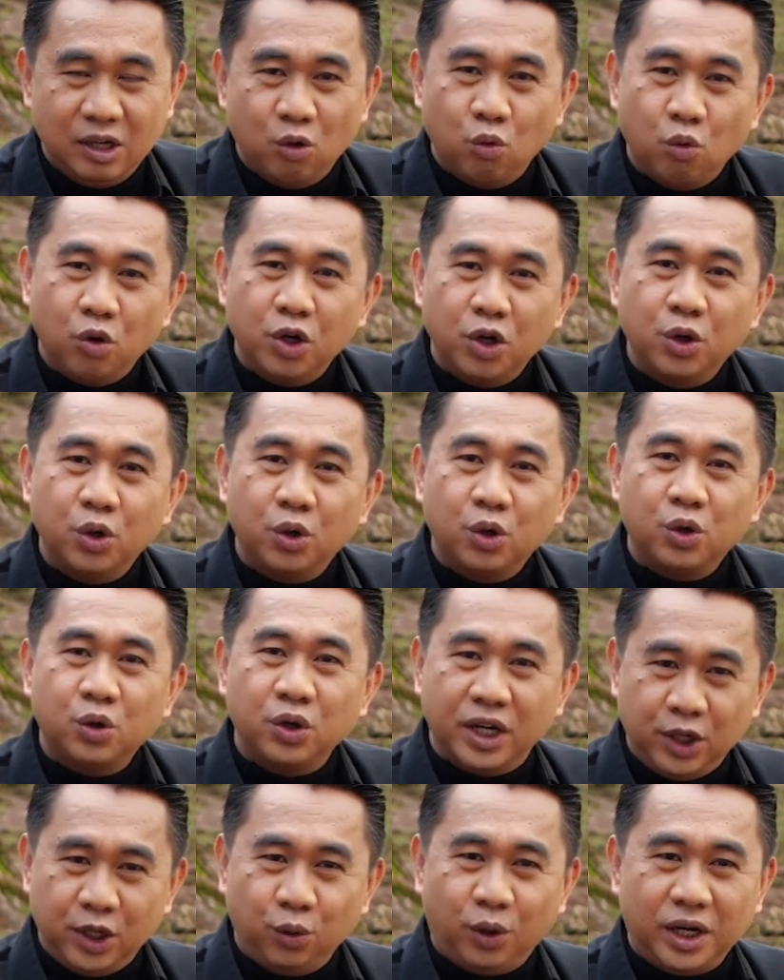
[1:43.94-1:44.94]
no
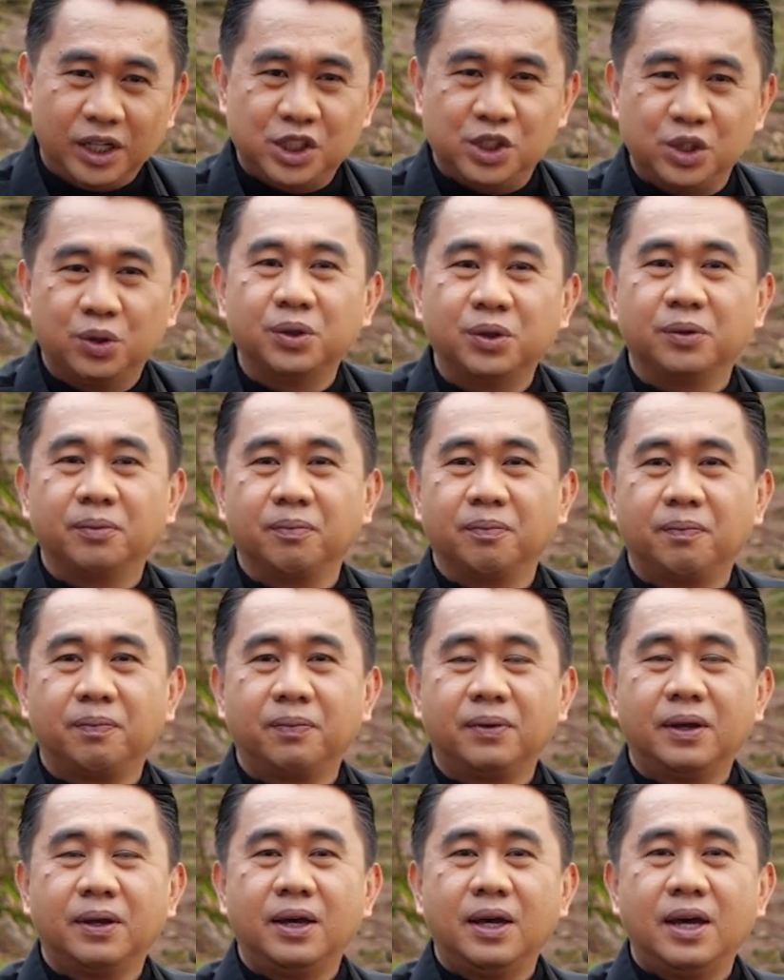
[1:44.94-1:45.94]
edukasyon
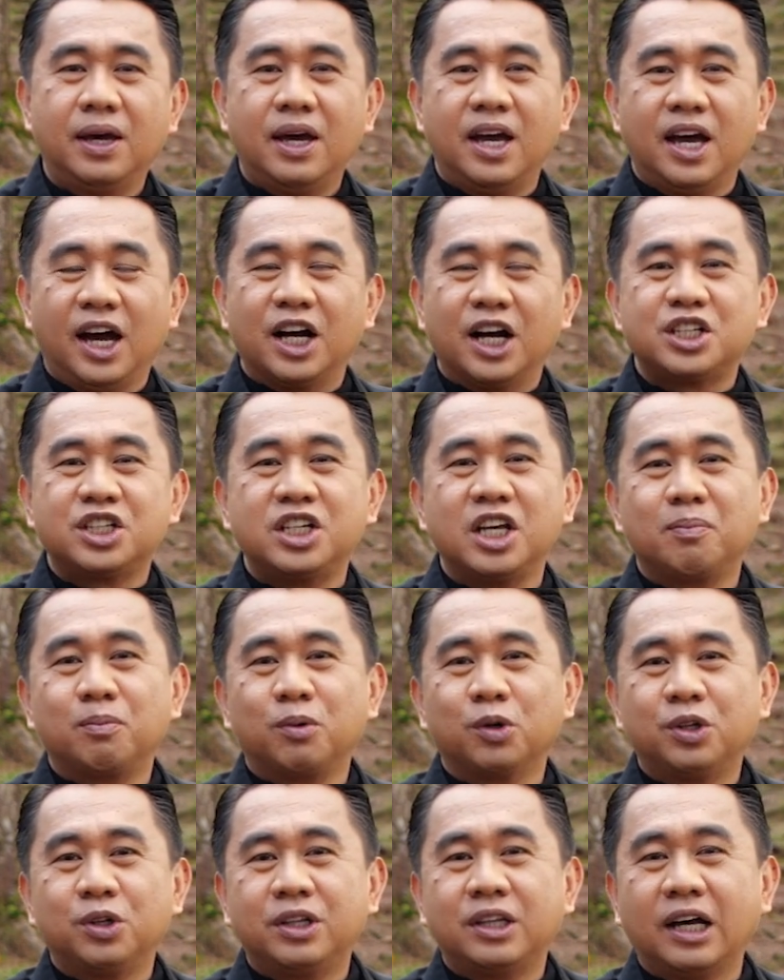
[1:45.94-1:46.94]

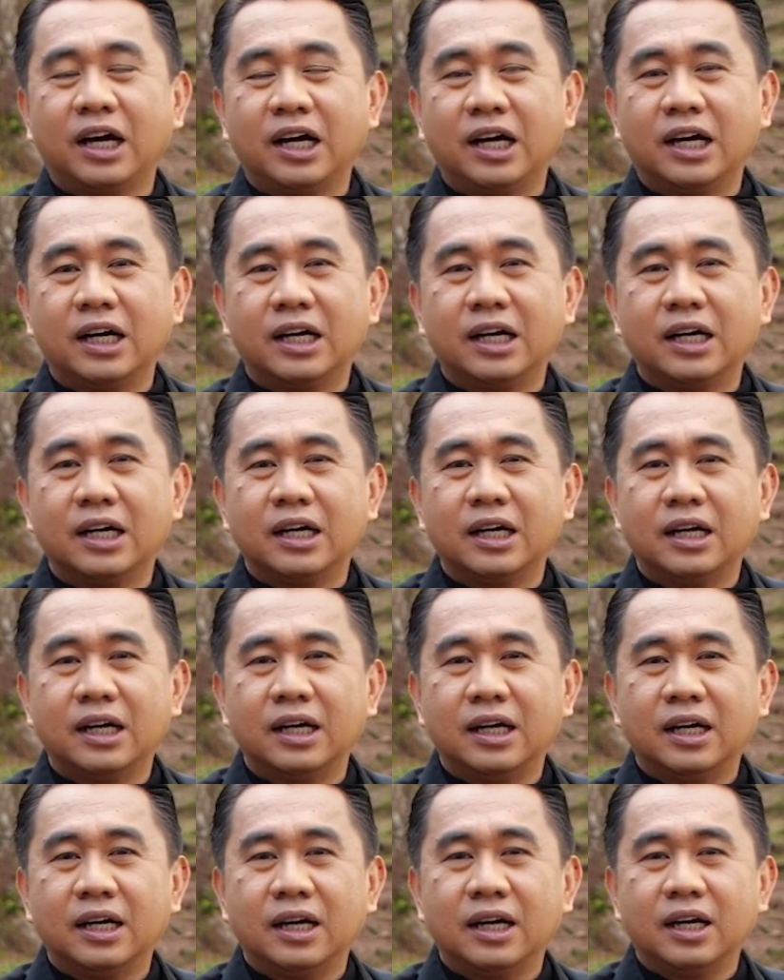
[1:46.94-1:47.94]
agsipod ta ah,
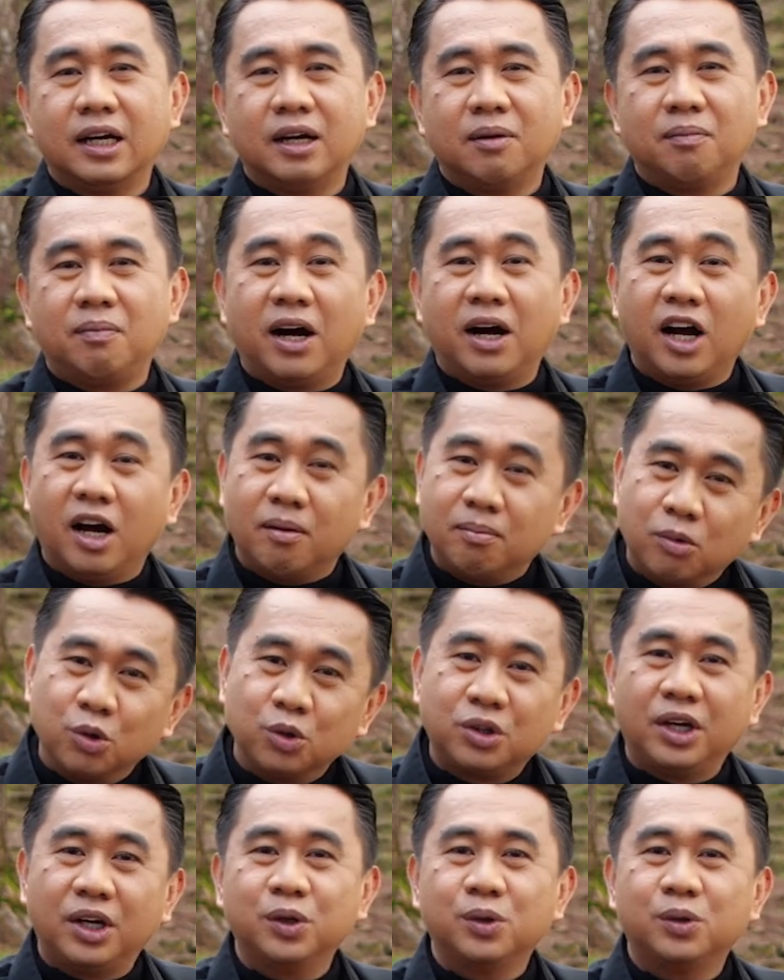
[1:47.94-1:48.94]

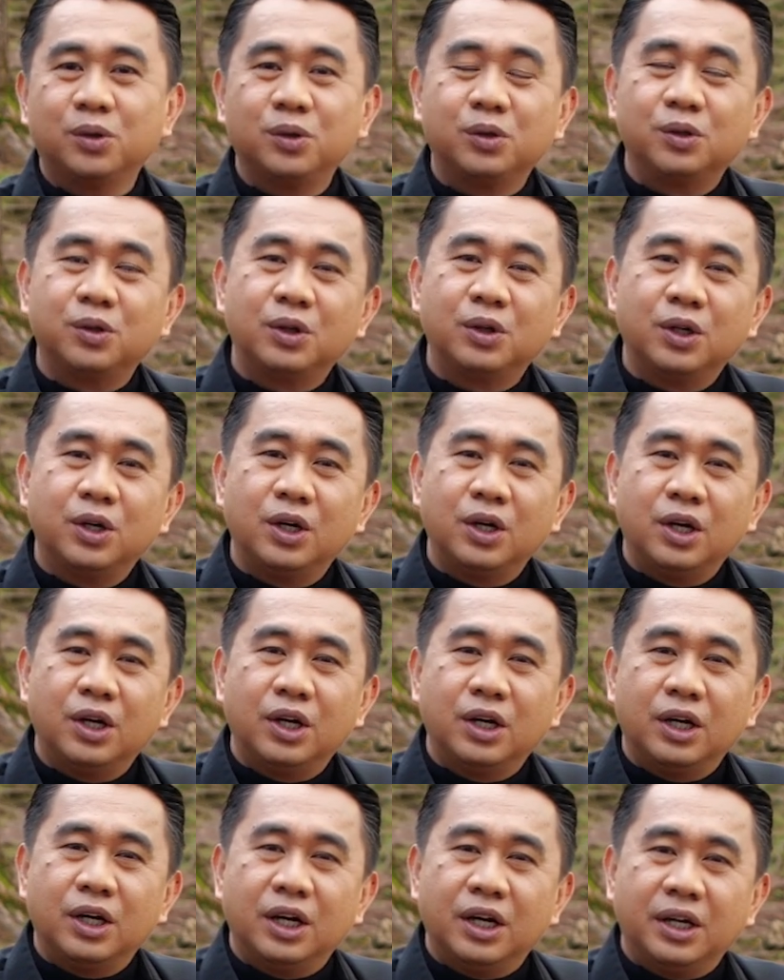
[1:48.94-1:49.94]
pagamutayo
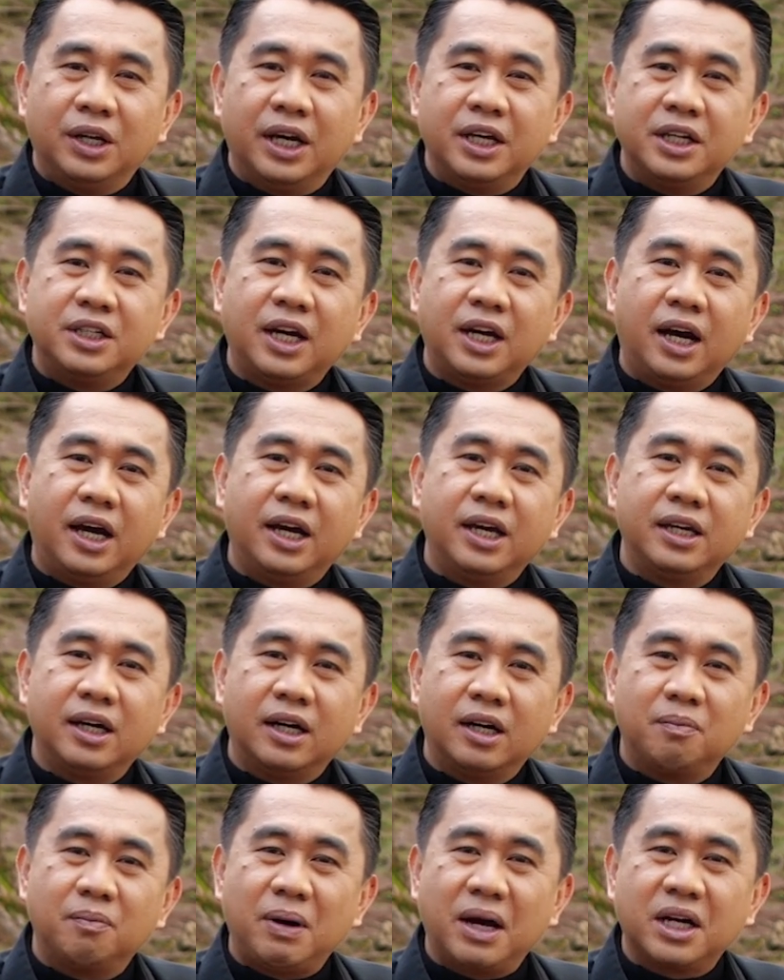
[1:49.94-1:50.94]
dayjay
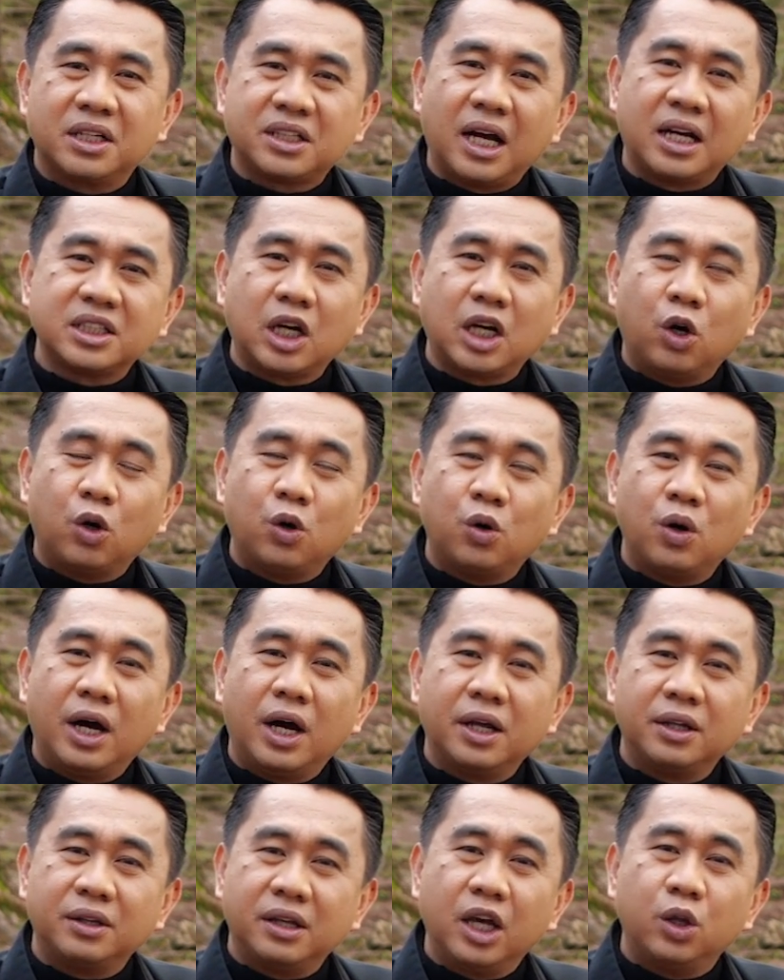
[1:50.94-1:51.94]
uh, ah, pagsasao
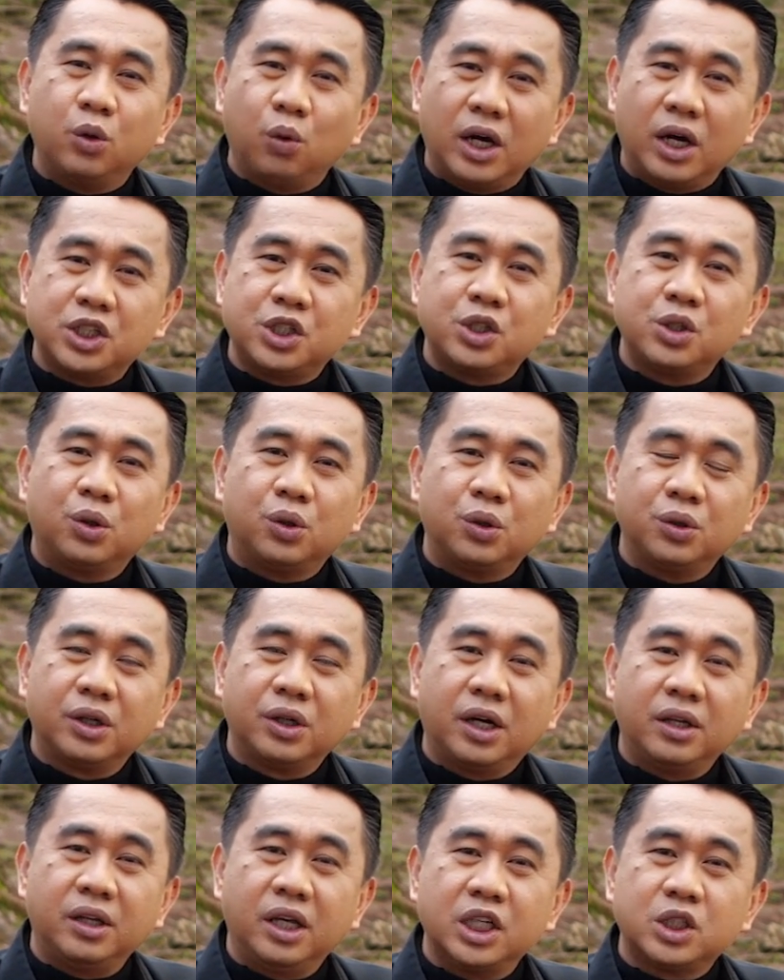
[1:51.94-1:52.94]
nga ah, ti edukasyon
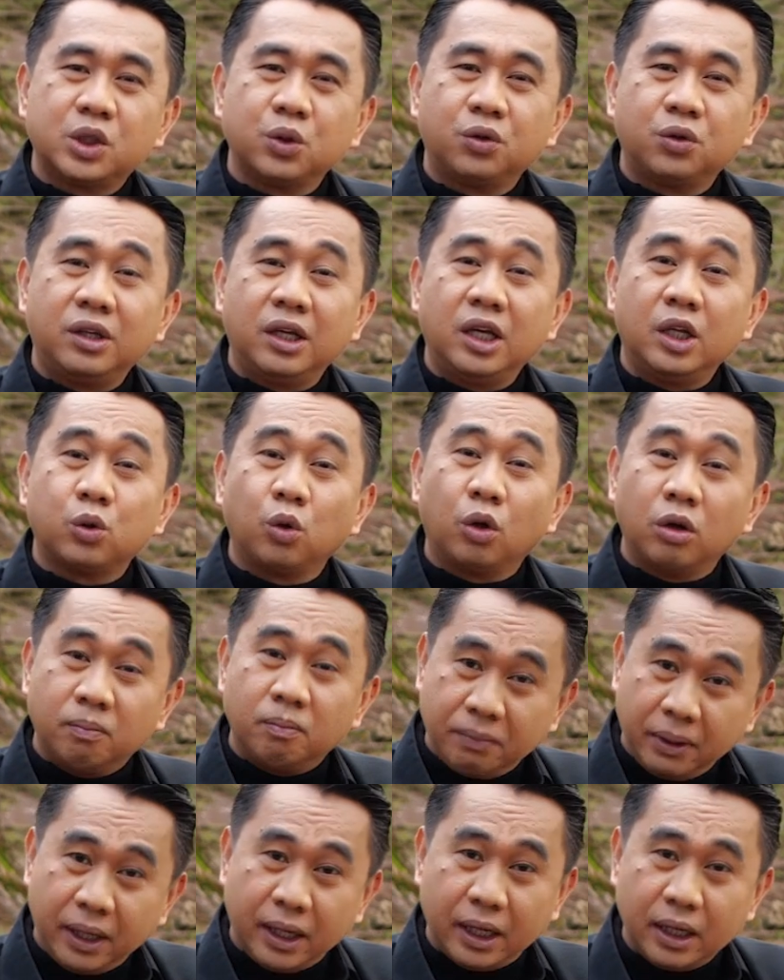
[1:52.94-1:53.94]
ket iso ti
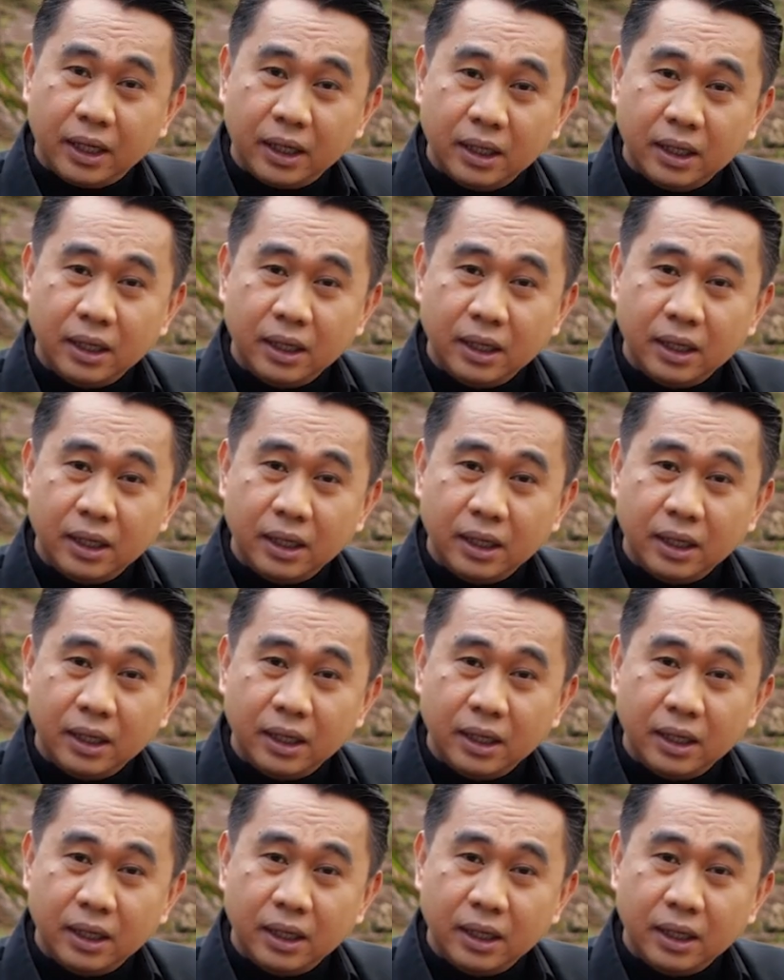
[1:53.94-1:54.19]
tulbek